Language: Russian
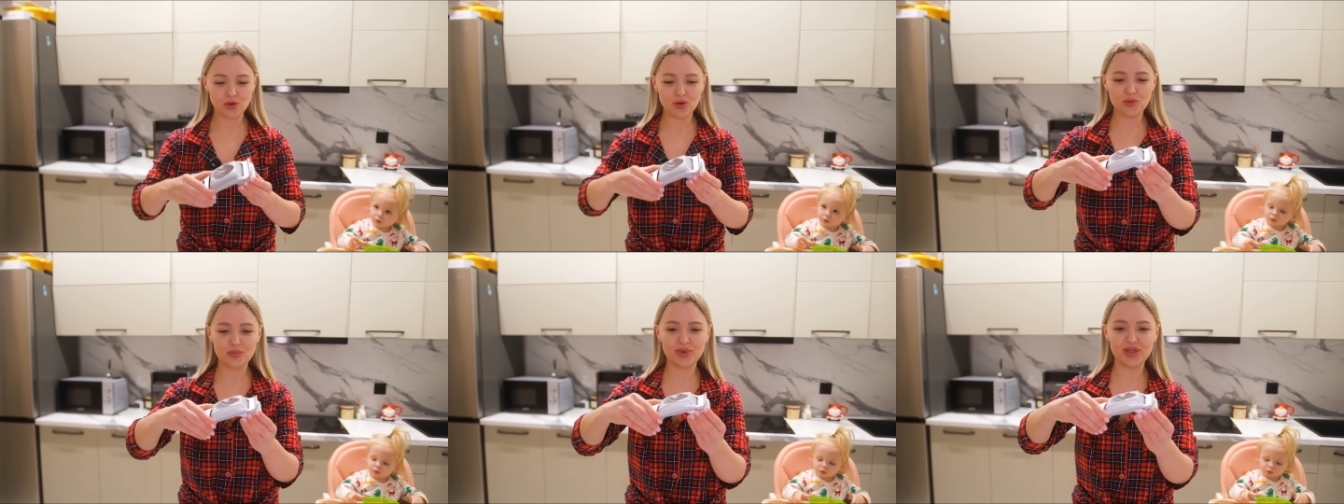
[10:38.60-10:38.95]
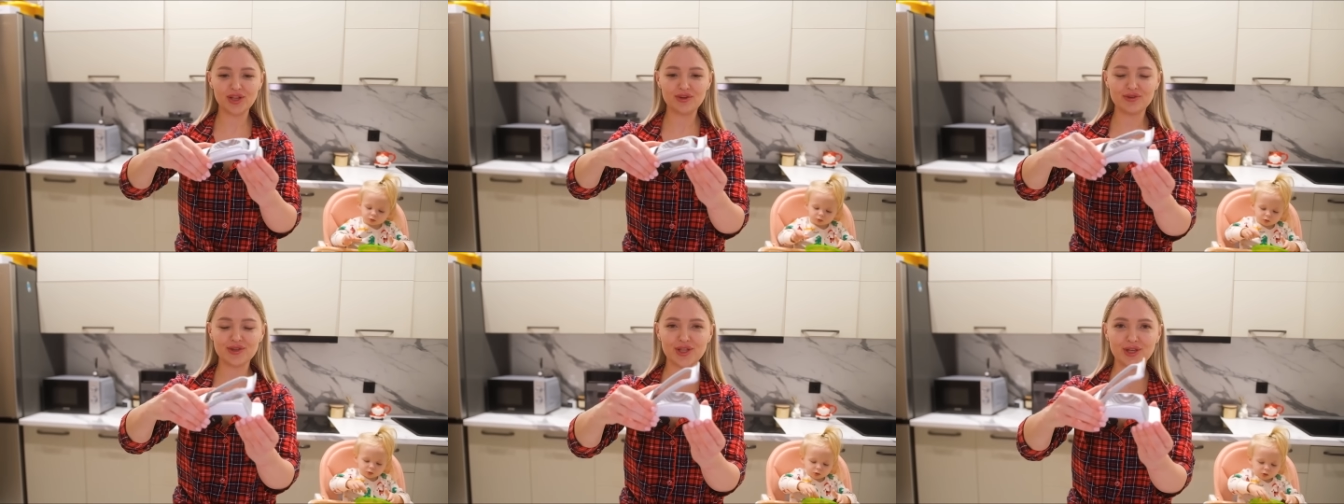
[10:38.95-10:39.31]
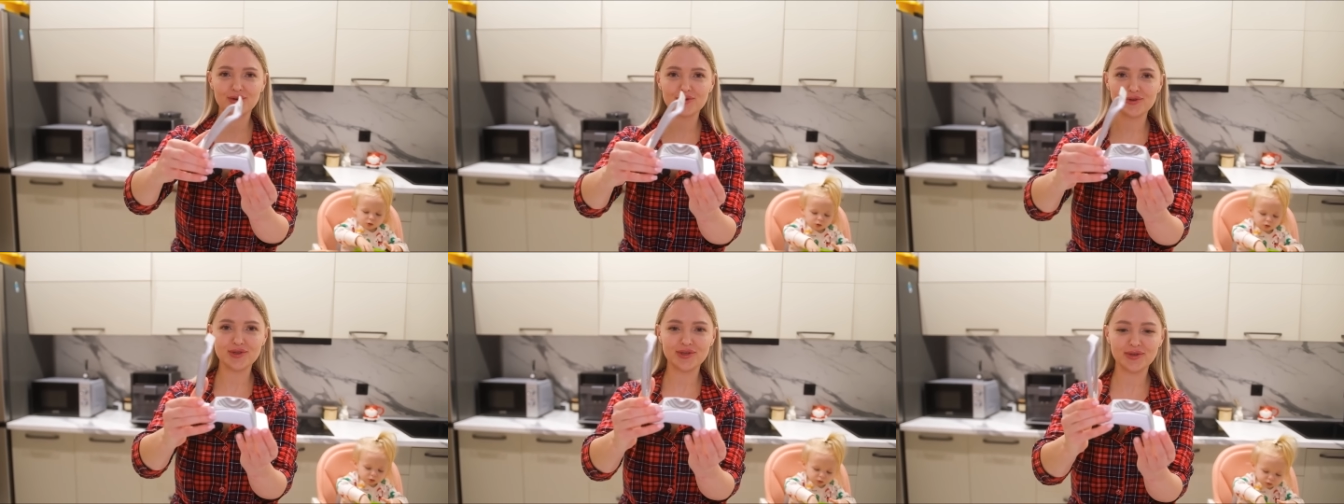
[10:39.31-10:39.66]
Купила вот
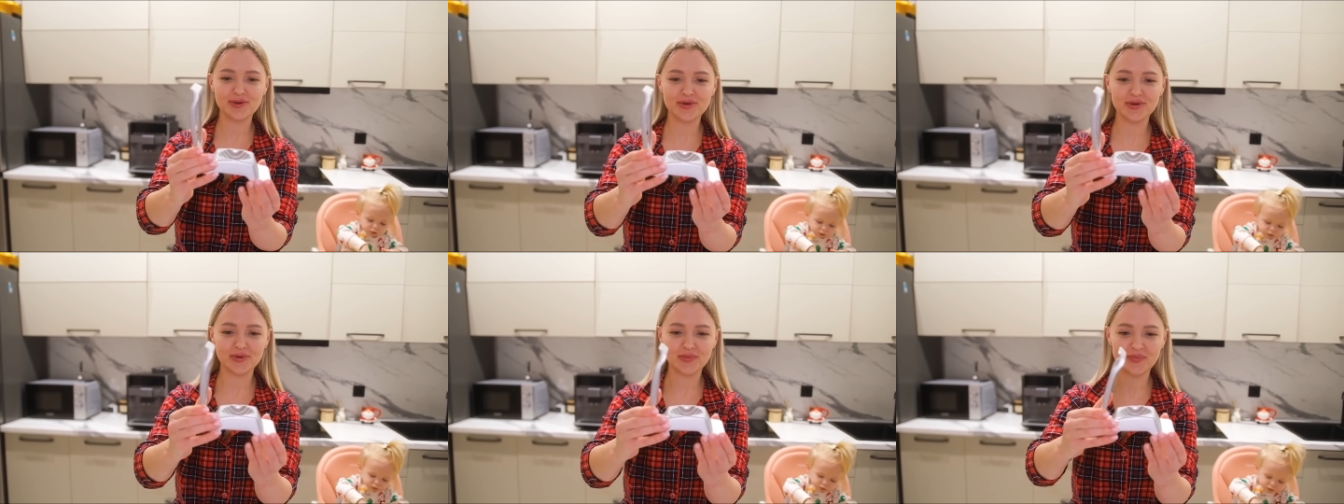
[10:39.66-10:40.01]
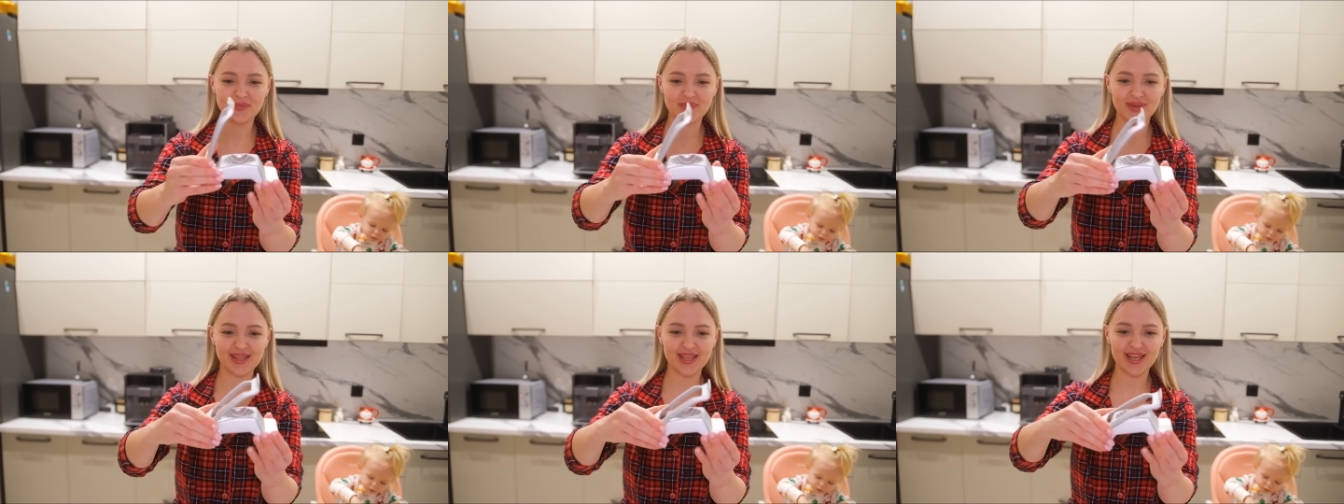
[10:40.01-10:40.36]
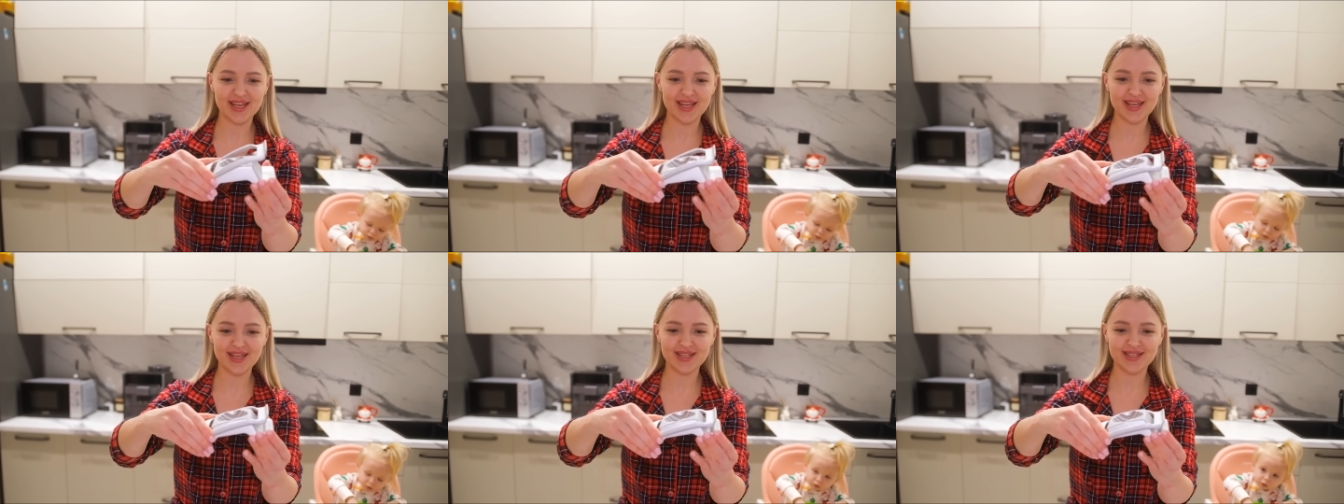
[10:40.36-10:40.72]
такую штуку для
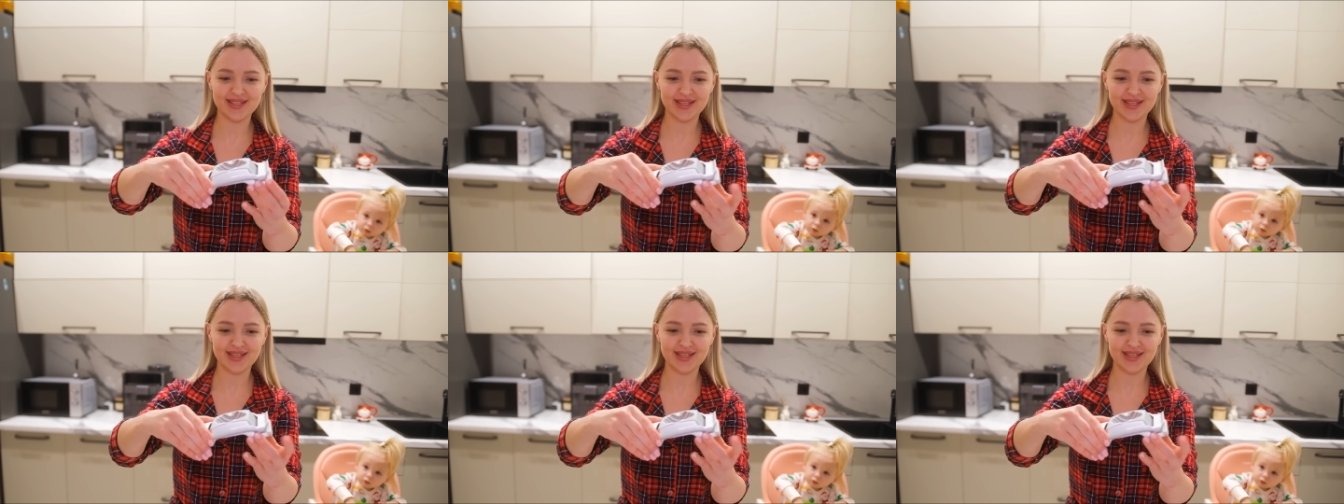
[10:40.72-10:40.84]
яиц.